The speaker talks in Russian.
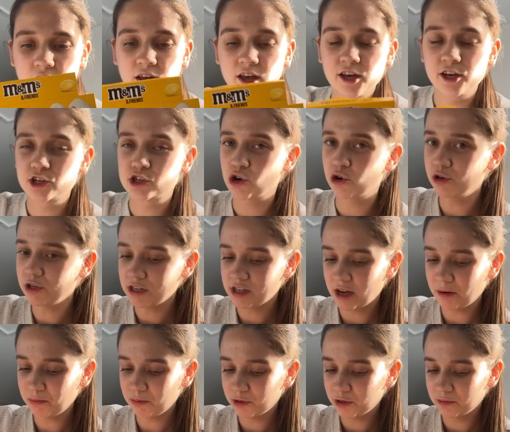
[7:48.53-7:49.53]
Еще
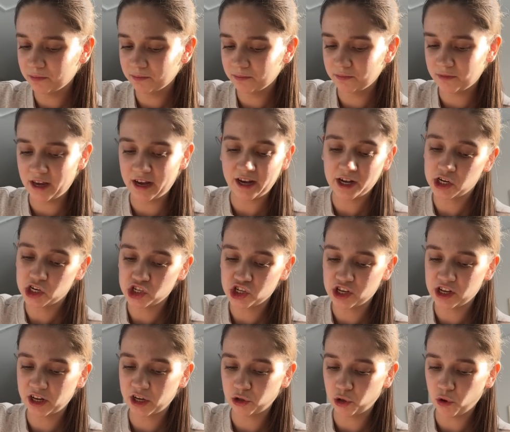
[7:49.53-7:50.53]
рецепт. Я, конечно,
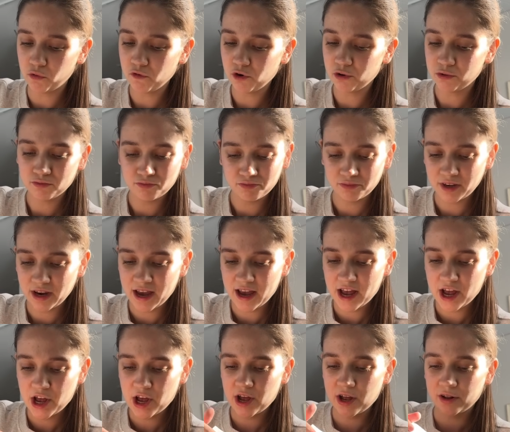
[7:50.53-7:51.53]
не готовлю,
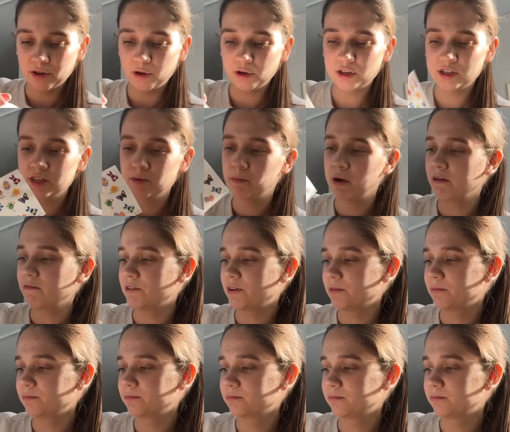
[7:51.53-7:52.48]
но это забавно.